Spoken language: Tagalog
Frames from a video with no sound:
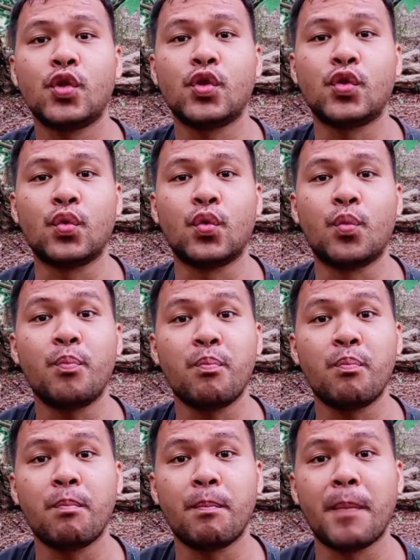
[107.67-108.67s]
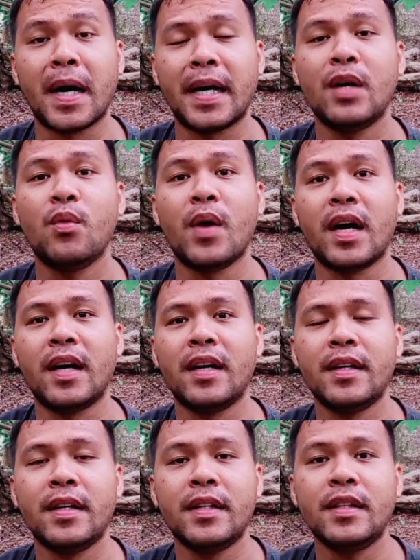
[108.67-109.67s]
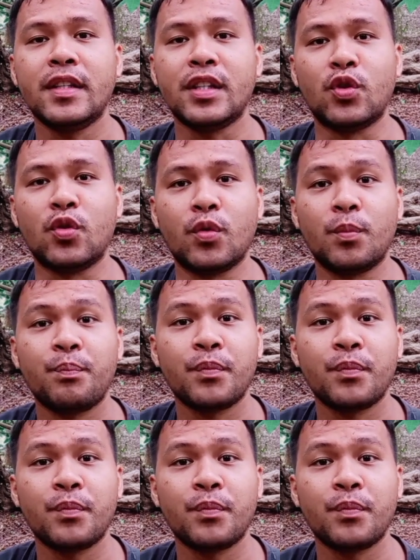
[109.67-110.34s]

So, pangalawa, yung